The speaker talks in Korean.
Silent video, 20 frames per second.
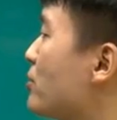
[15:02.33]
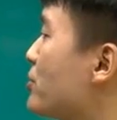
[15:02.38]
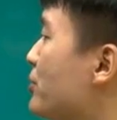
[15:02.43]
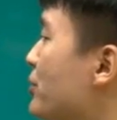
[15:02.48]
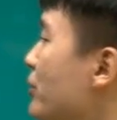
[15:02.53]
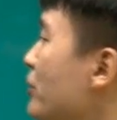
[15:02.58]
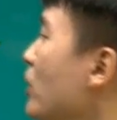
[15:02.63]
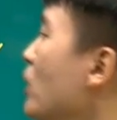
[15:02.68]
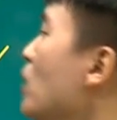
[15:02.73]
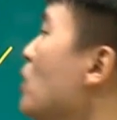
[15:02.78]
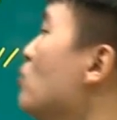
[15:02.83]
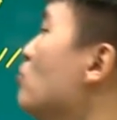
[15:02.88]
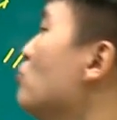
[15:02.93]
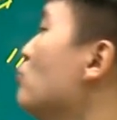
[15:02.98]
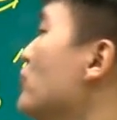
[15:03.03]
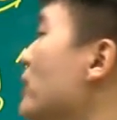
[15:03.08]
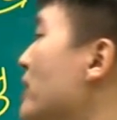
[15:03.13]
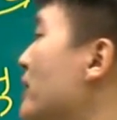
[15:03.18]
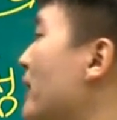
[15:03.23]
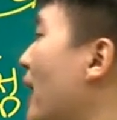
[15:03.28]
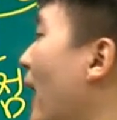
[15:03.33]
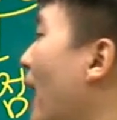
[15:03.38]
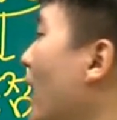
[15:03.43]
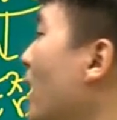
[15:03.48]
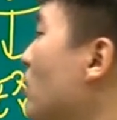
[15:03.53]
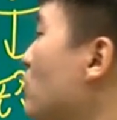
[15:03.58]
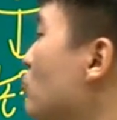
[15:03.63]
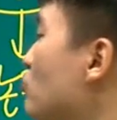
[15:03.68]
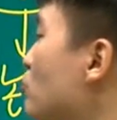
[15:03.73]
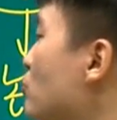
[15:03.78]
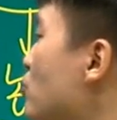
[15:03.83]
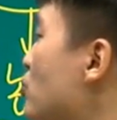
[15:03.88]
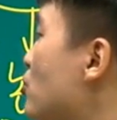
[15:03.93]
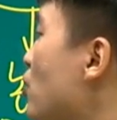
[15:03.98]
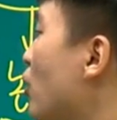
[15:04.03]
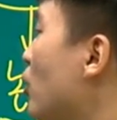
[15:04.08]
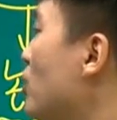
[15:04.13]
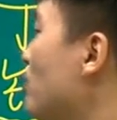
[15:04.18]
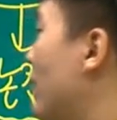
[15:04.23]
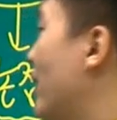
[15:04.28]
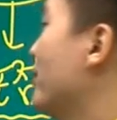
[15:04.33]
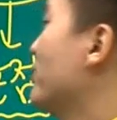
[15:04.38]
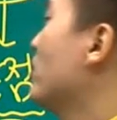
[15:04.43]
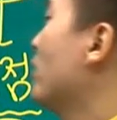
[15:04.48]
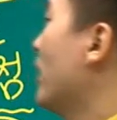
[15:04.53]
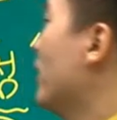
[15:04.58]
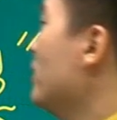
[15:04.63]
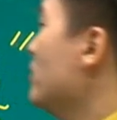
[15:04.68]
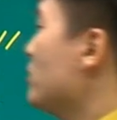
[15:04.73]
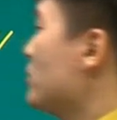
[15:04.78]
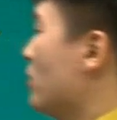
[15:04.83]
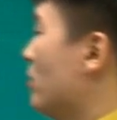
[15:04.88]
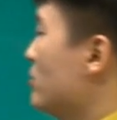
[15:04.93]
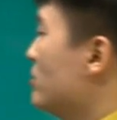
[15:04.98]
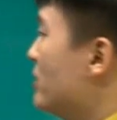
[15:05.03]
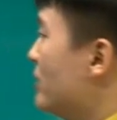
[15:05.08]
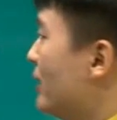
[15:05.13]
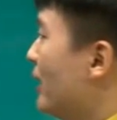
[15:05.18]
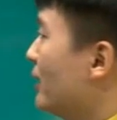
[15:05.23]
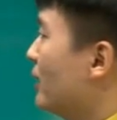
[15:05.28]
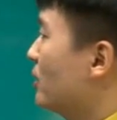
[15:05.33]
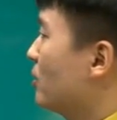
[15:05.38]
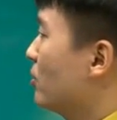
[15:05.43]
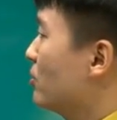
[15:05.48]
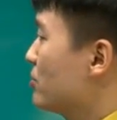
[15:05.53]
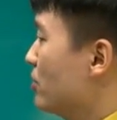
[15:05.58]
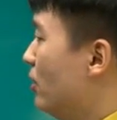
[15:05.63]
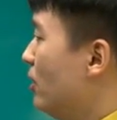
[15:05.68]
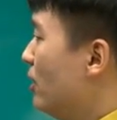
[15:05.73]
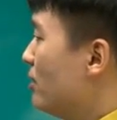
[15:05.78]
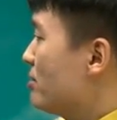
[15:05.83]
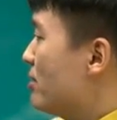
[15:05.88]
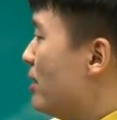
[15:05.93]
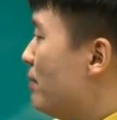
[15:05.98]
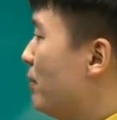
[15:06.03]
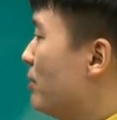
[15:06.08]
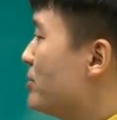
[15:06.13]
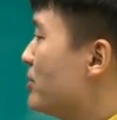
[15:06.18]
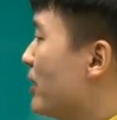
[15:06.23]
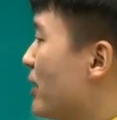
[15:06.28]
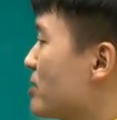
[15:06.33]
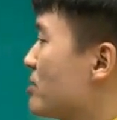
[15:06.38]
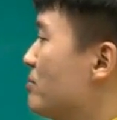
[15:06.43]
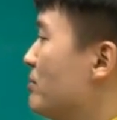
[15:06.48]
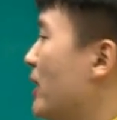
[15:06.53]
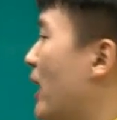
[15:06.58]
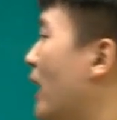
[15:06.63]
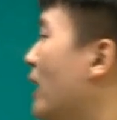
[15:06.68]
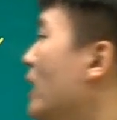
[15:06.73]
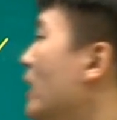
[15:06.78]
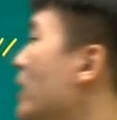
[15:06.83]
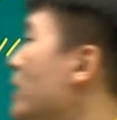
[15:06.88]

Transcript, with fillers: 것은 이다, 우정을 만들어내는 전제다라는 거죠. 세 번째 가겠습니다.